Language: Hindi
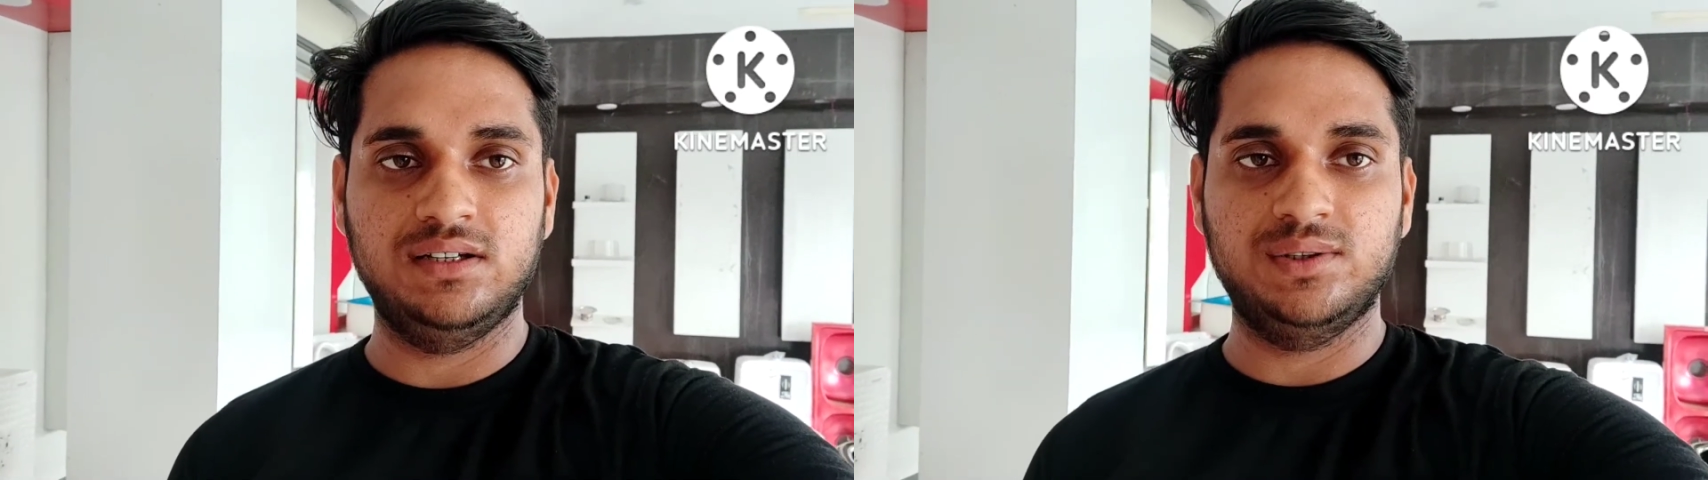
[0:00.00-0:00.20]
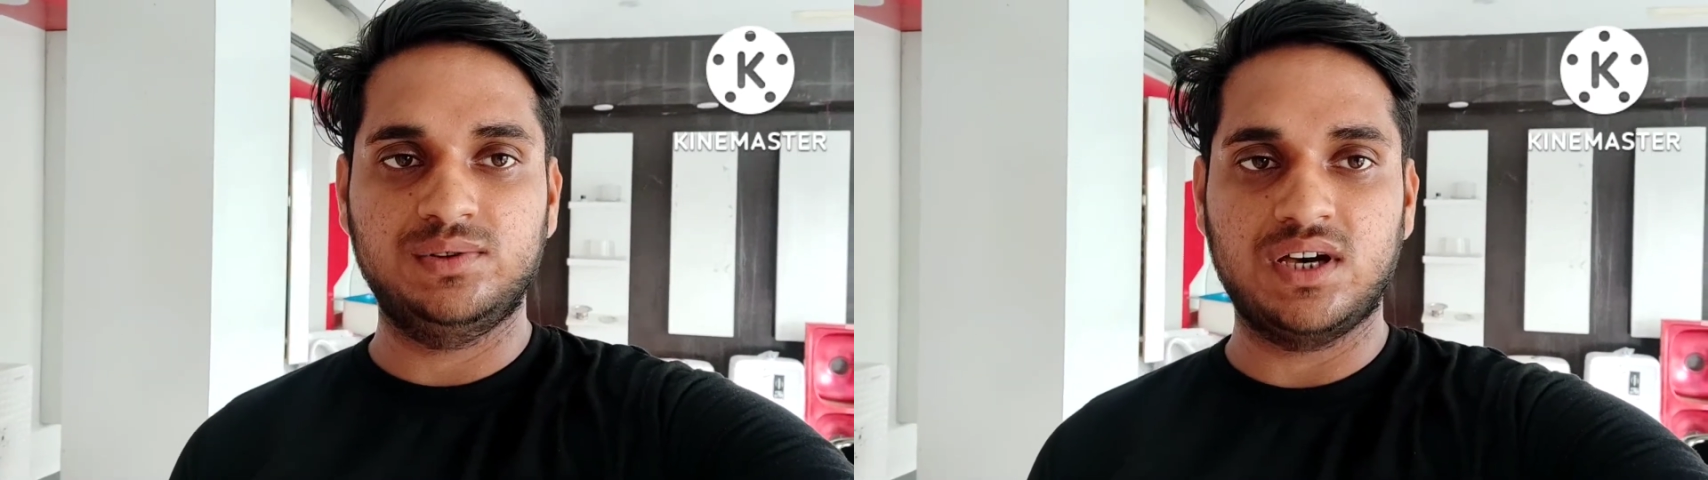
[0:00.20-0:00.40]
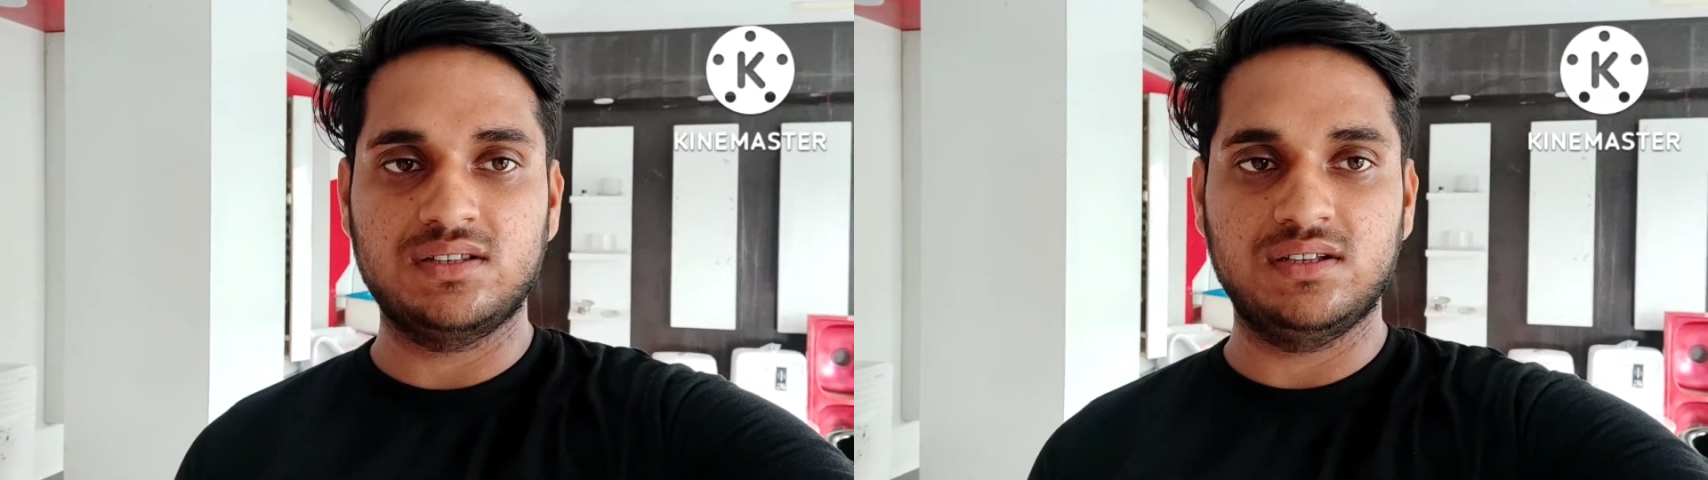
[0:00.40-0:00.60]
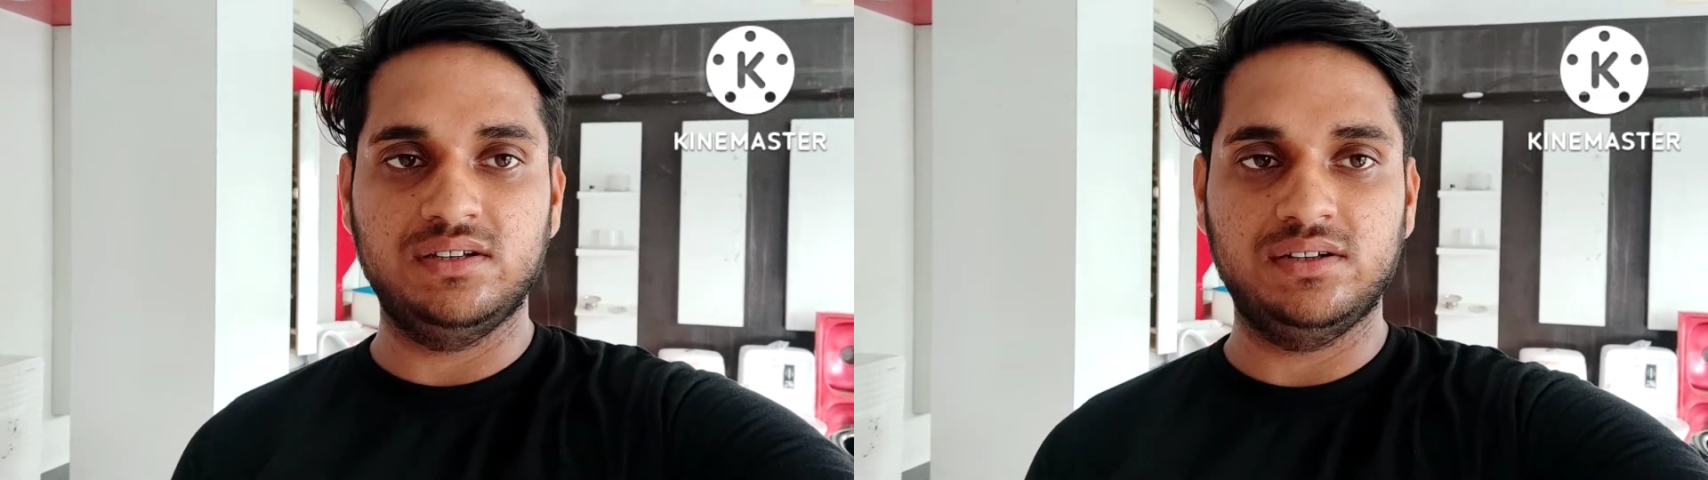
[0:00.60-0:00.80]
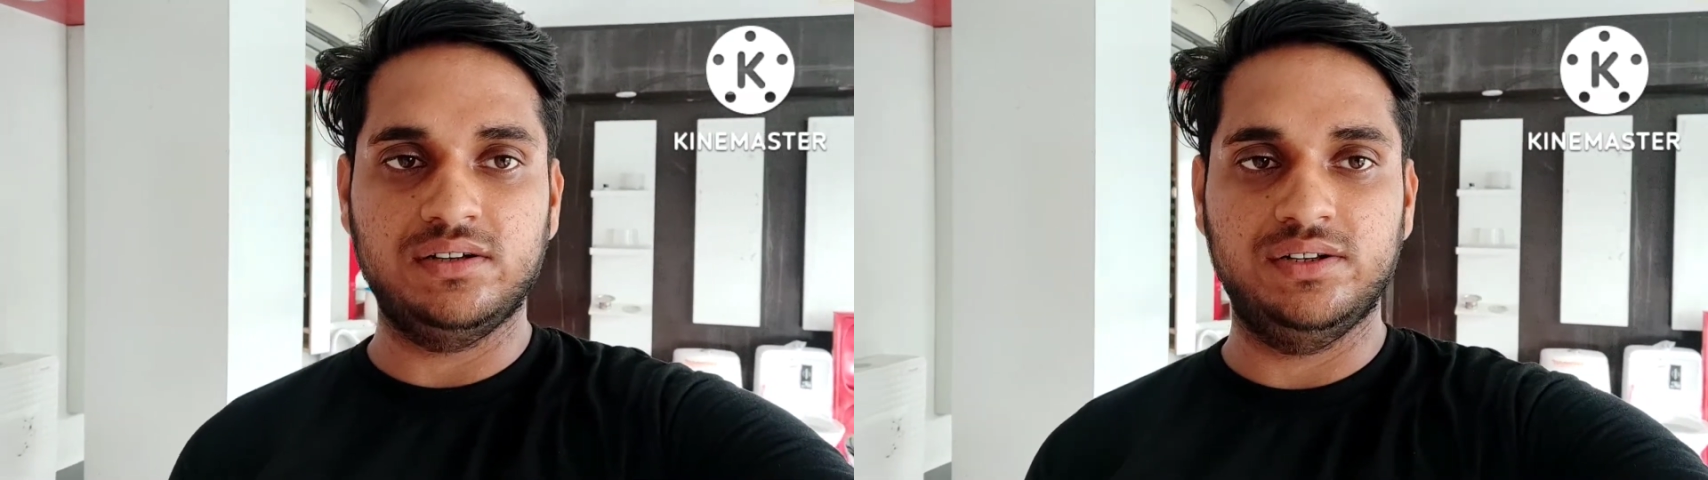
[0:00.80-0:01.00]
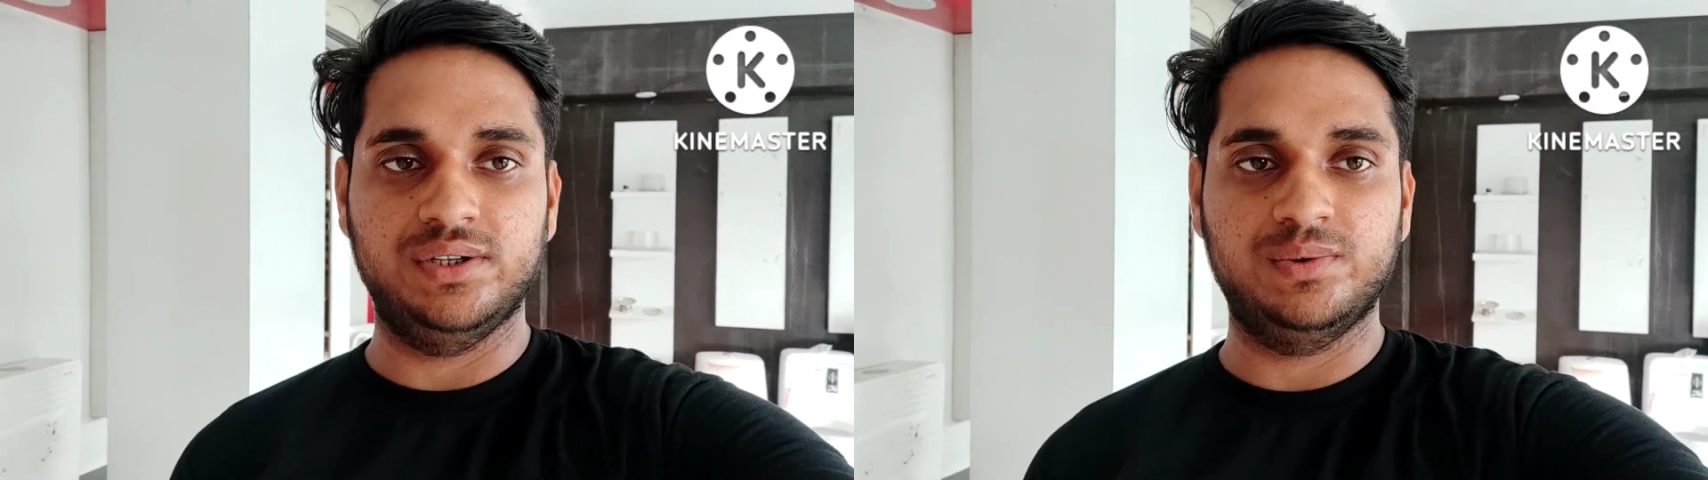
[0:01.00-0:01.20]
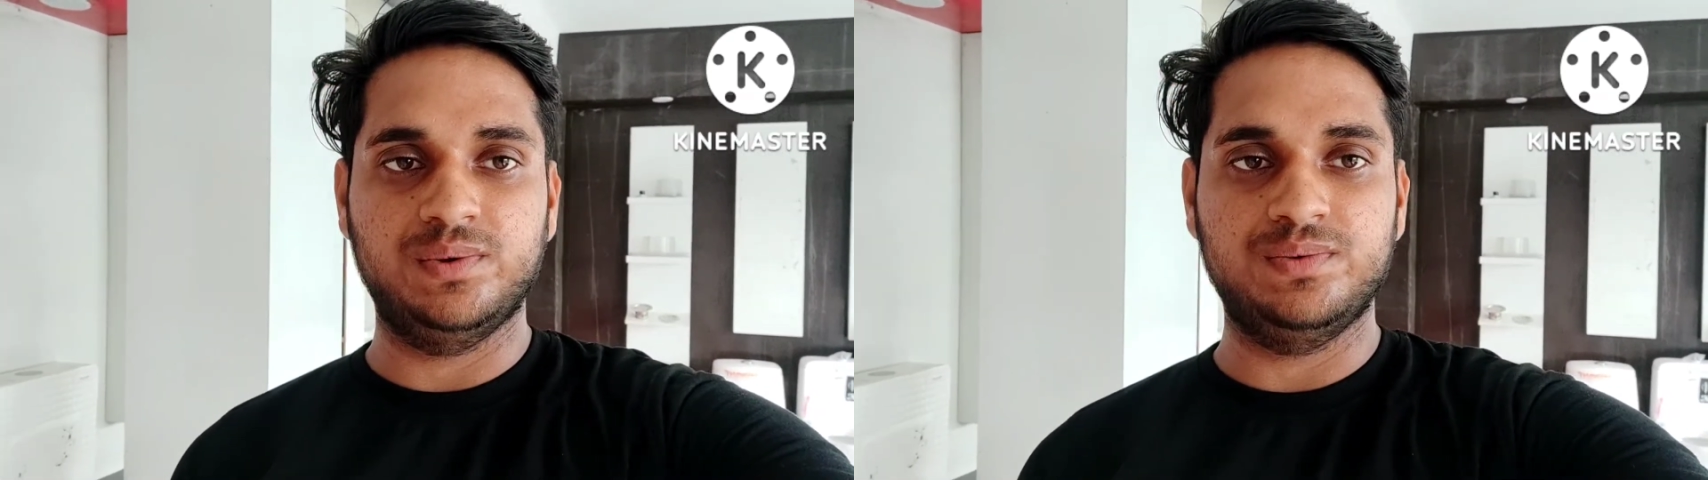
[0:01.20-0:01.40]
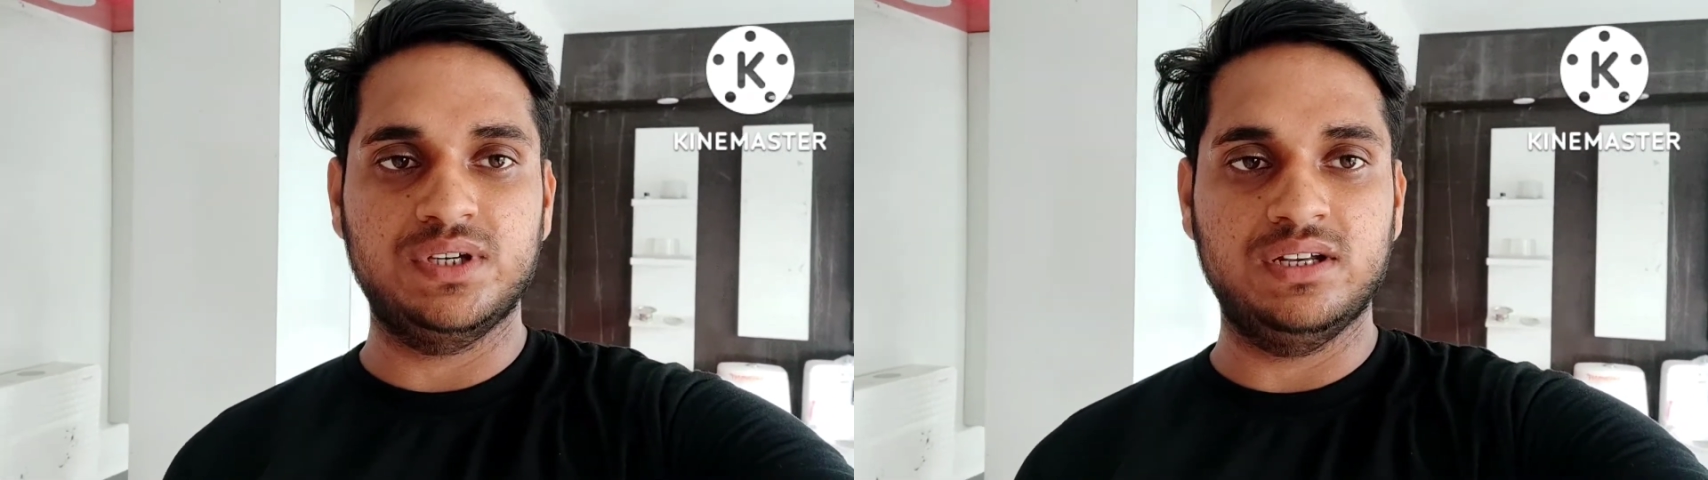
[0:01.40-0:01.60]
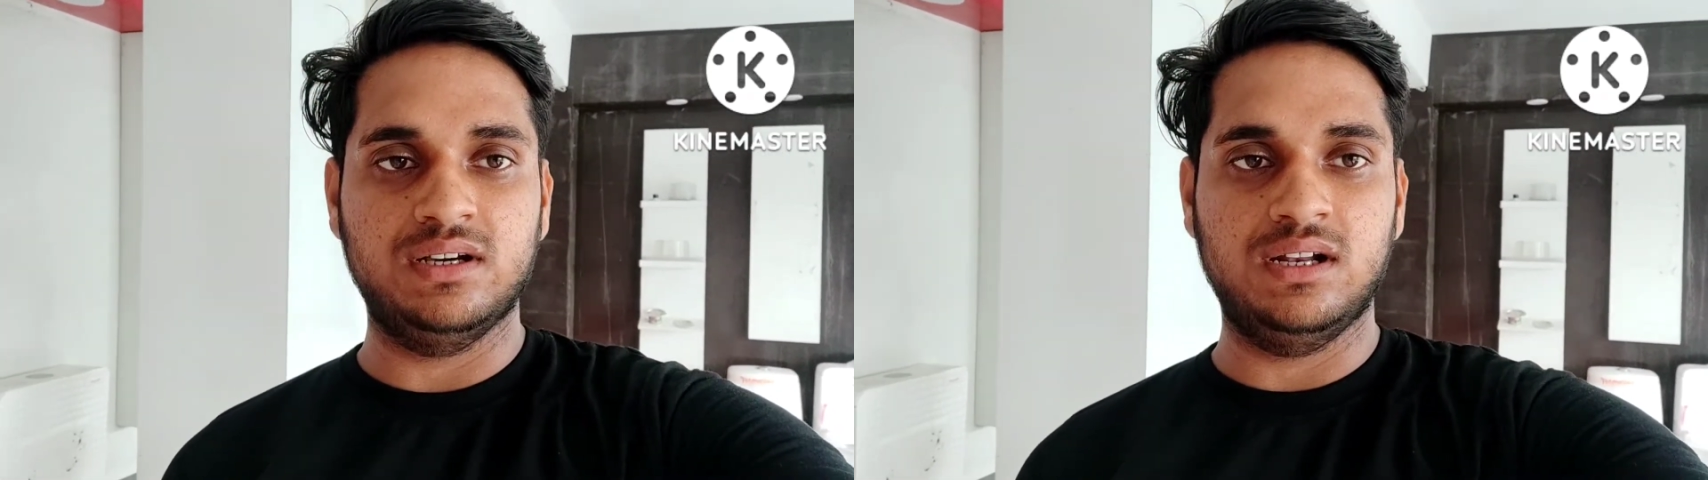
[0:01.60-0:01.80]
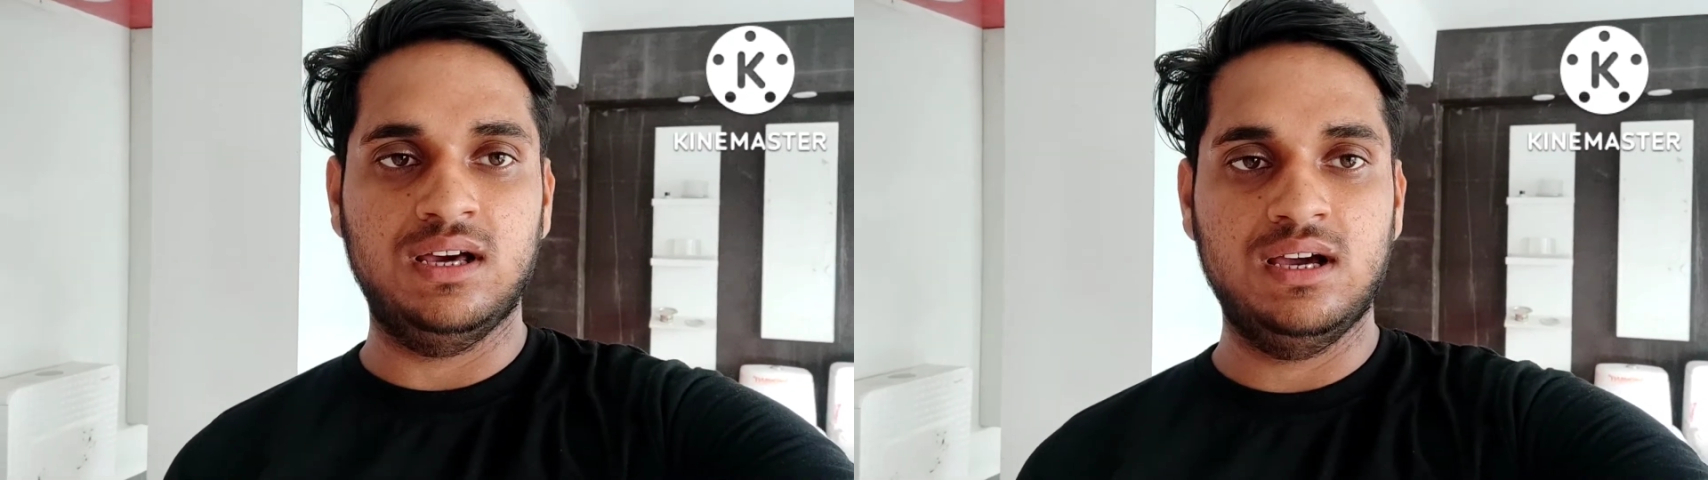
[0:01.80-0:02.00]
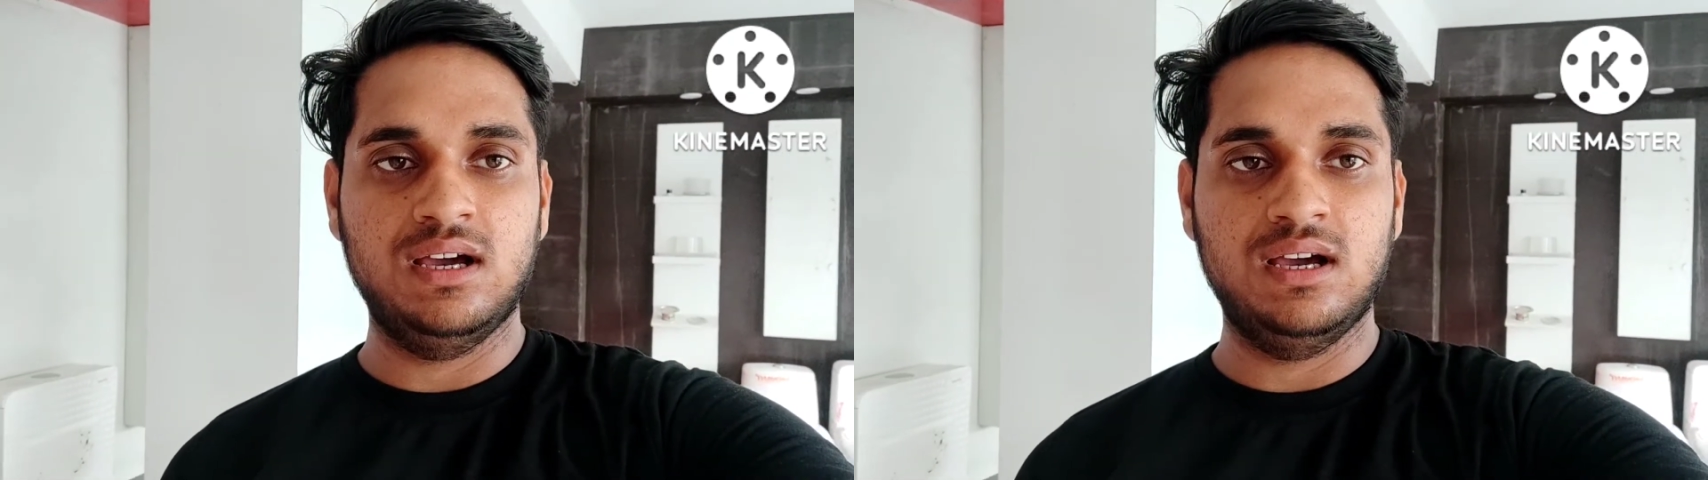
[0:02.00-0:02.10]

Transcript: न्यू ताज सेंटर यूट्यूब चैनल